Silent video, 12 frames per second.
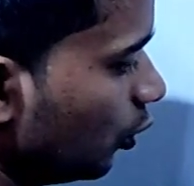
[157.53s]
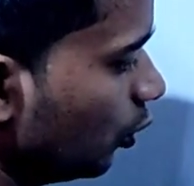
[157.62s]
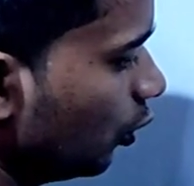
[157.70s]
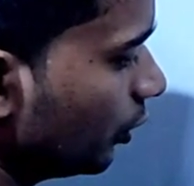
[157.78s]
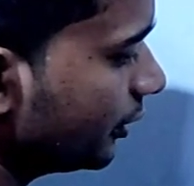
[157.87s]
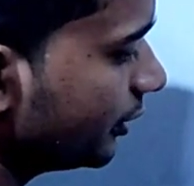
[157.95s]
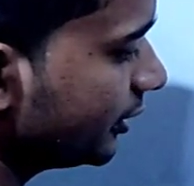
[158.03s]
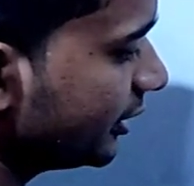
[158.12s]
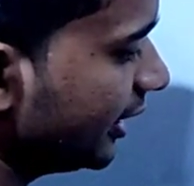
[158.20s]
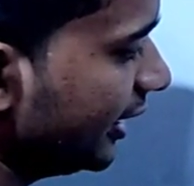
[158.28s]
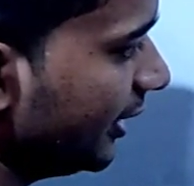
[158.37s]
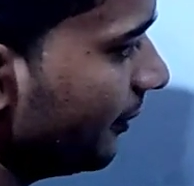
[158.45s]
রুট
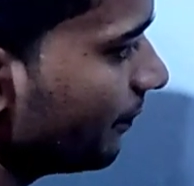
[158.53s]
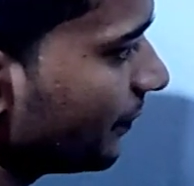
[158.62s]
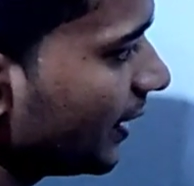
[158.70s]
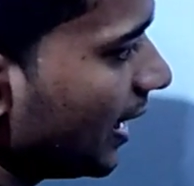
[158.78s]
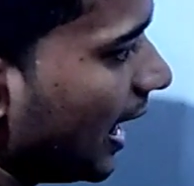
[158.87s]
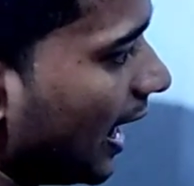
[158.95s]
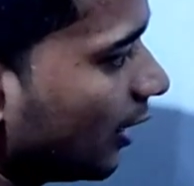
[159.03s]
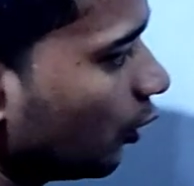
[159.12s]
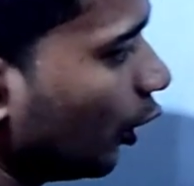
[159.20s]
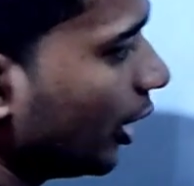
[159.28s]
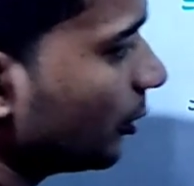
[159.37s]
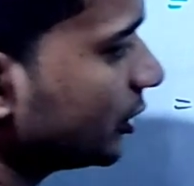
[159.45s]
থ্রি আর
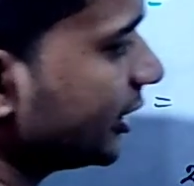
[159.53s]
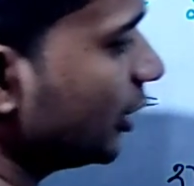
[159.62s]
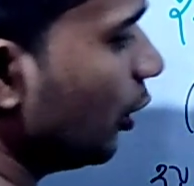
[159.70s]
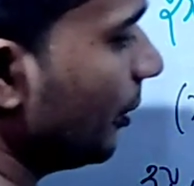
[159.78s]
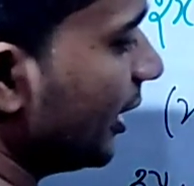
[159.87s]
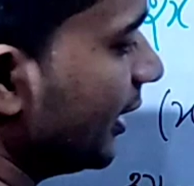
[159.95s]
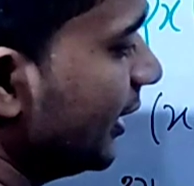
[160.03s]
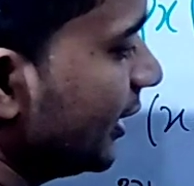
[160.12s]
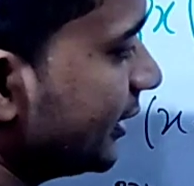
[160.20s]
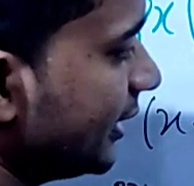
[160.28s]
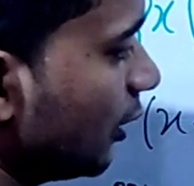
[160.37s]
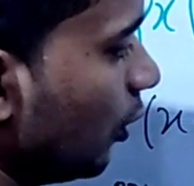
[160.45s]
নয়ের মধ্যে কী হবে
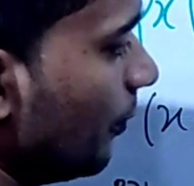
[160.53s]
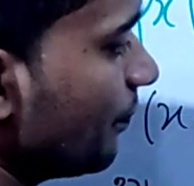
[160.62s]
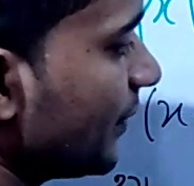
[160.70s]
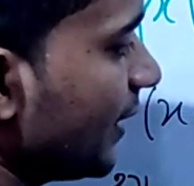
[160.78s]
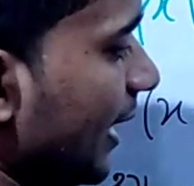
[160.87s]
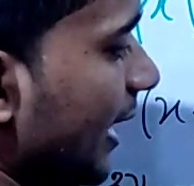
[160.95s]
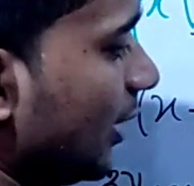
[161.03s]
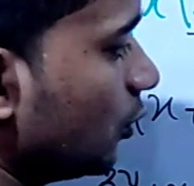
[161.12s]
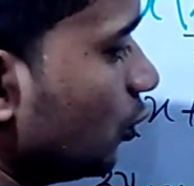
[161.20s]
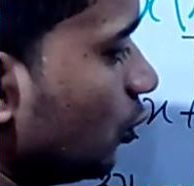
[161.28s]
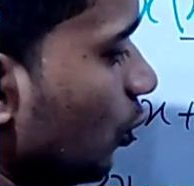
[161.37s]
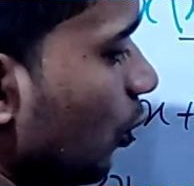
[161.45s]
দেখো
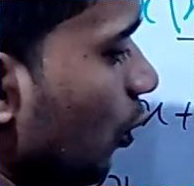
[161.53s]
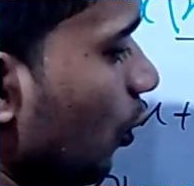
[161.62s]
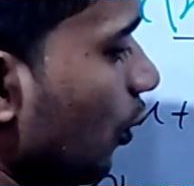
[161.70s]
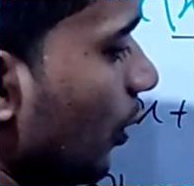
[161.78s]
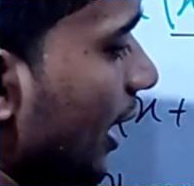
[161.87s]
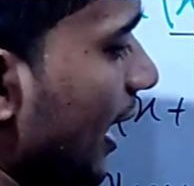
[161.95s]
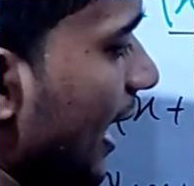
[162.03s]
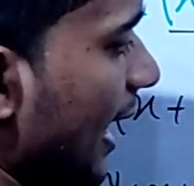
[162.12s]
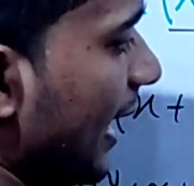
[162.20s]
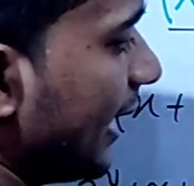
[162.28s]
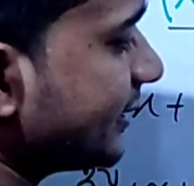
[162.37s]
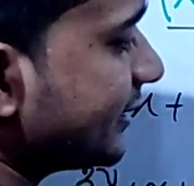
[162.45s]
টু
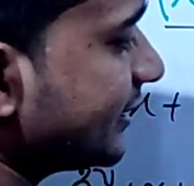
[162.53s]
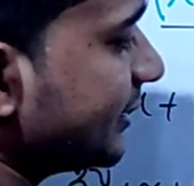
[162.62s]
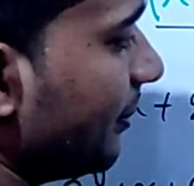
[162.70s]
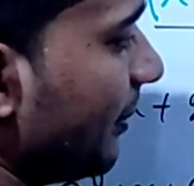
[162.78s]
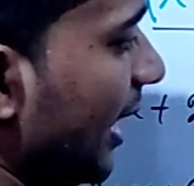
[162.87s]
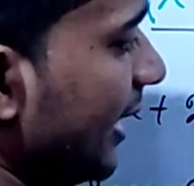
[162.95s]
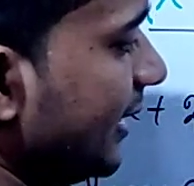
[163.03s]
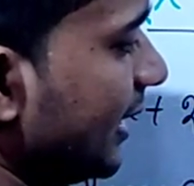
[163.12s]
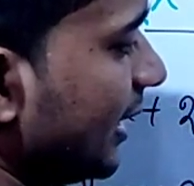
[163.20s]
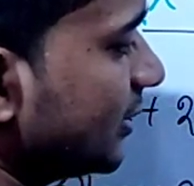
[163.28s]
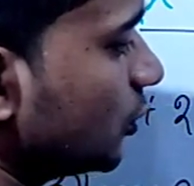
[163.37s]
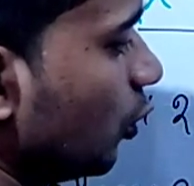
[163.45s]
এক্স
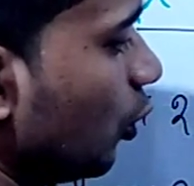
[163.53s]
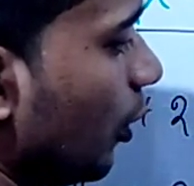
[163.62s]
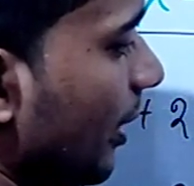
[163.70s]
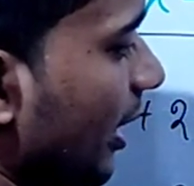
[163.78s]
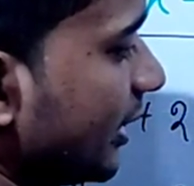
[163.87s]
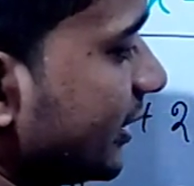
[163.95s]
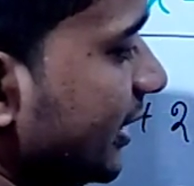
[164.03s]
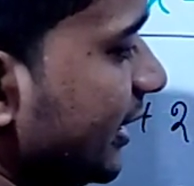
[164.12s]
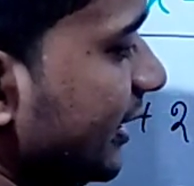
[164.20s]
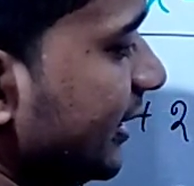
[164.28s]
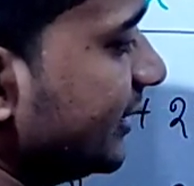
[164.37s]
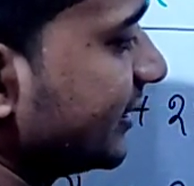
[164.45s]
মাইনাস রুট ওভার
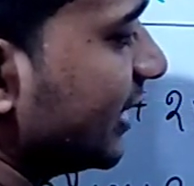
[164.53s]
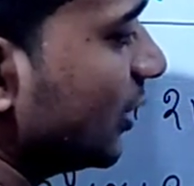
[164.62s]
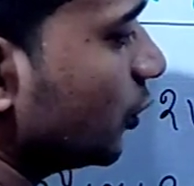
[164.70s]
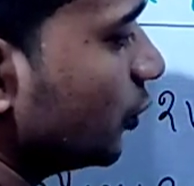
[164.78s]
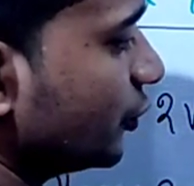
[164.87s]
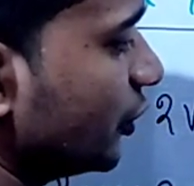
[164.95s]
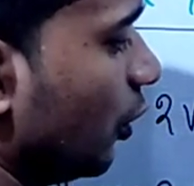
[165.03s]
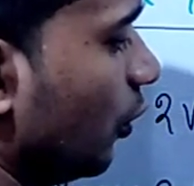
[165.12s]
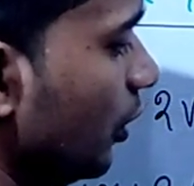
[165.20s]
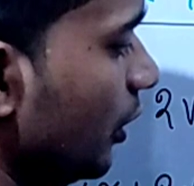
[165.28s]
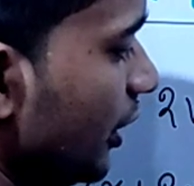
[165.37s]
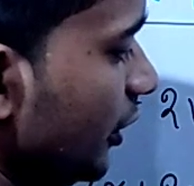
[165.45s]
থ্রি ইজিক্যাল টু জিরো
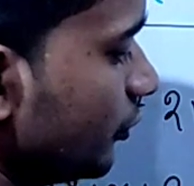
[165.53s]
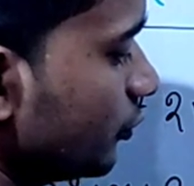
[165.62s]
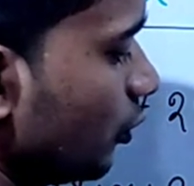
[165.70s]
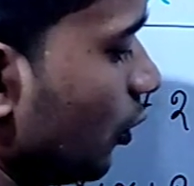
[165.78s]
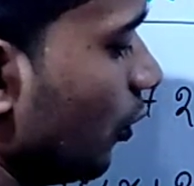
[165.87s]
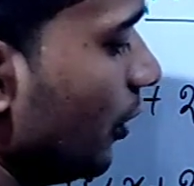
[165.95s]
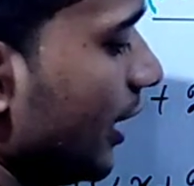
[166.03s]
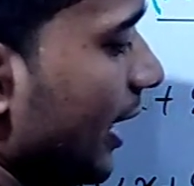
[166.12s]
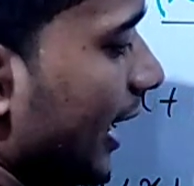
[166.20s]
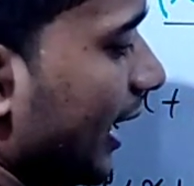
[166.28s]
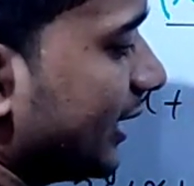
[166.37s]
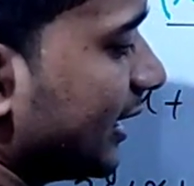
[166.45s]
সো
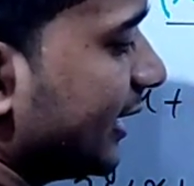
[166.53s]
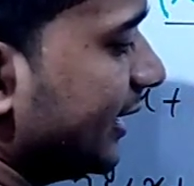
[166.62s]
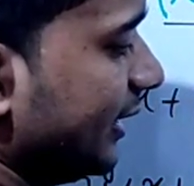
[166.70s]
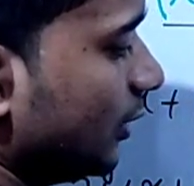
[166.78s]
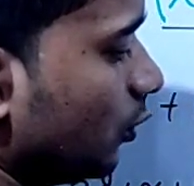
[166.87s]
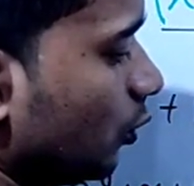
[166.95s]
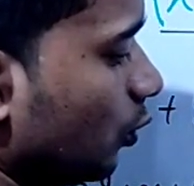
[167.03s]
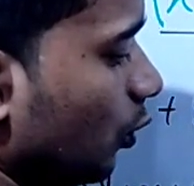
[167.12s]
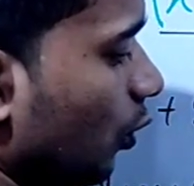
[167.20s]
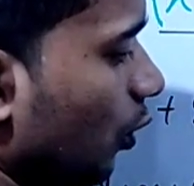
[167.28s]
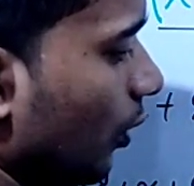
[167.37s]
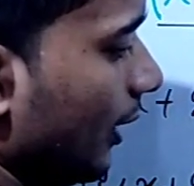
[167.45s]
এখান থেকে কি টু